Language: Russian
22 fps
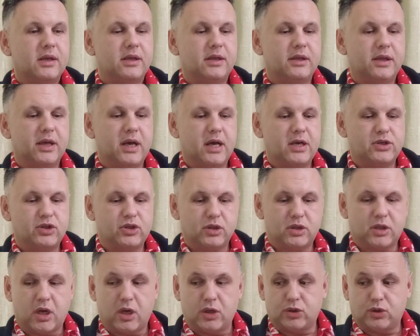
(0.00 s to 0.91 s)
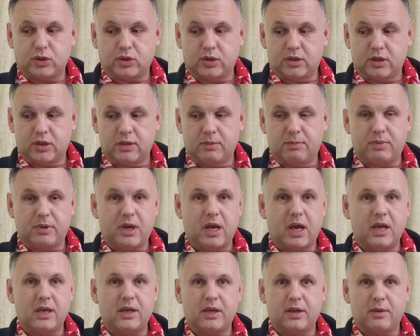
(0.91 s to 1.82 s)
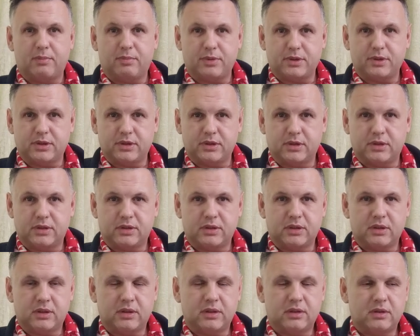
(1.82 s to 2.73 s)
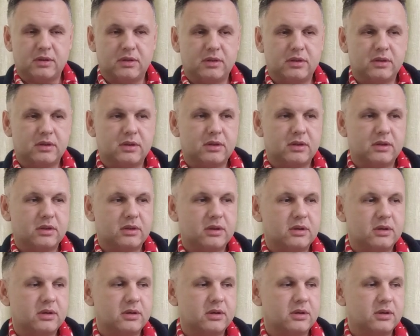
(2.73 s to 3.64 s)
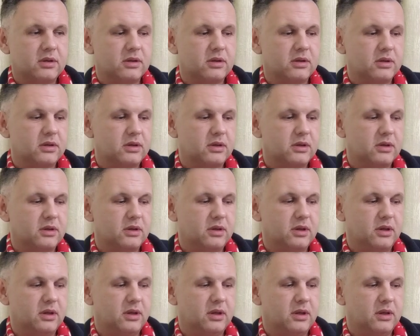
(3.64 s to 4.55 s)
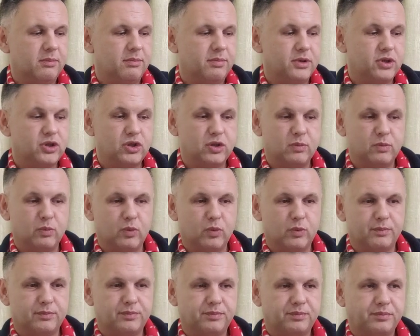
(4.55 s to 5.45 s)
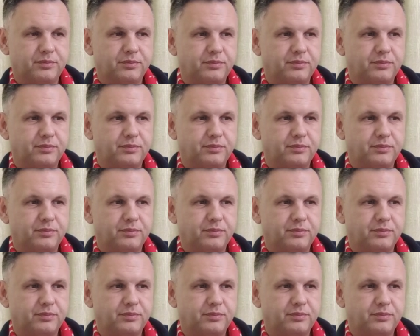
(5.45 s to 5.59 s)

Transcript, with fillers: Я считаю, что это неправильная позиция. И почему?